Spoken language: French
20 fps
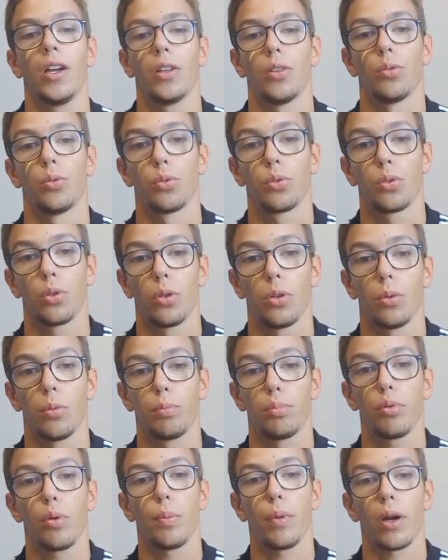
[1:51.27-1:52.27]
Donc, euh,
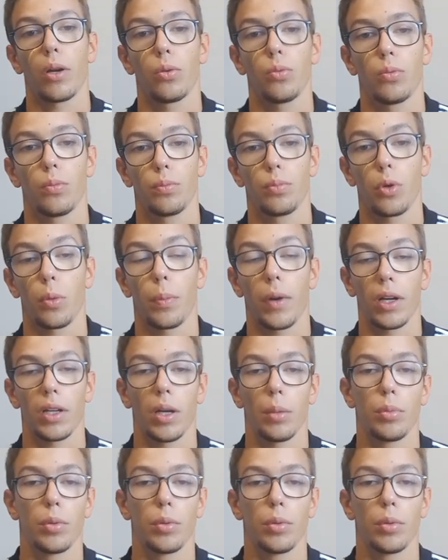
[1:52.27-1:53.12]
pour, pour parler un